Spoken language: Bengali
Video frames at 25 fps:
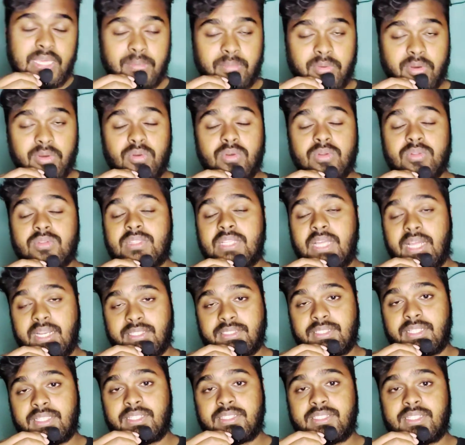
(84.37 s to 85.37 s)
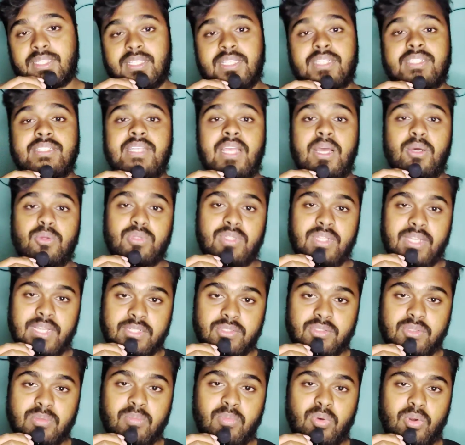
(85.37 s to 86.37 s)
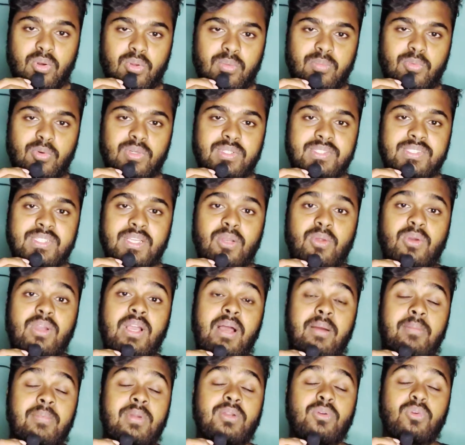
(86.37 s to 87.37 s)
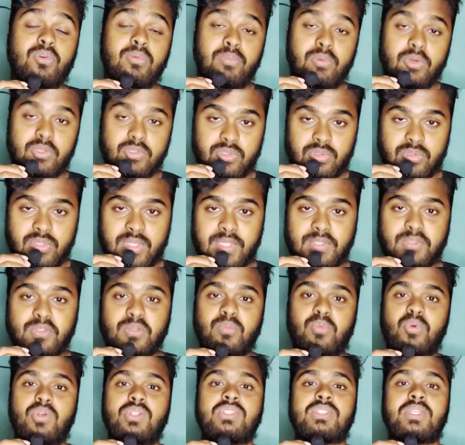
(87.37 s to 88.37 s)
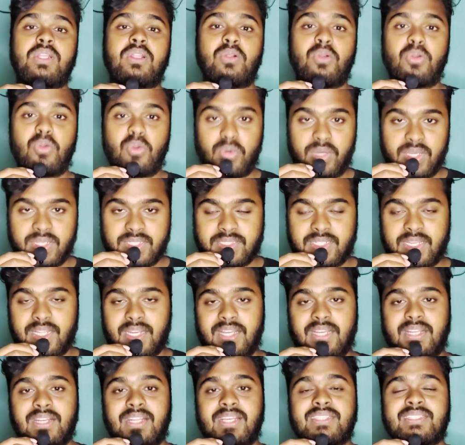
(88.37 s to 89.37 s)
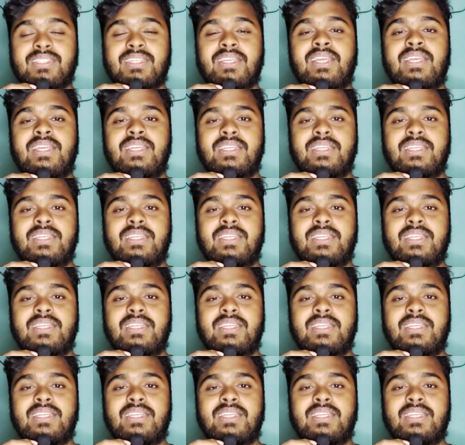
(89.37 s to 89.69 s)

এবং তার সাথে সাথে সাউথের একজন বড় পরিচালক আমার খুব পছন্দের একজন পরিচালক লোকেশ কানাকরাজ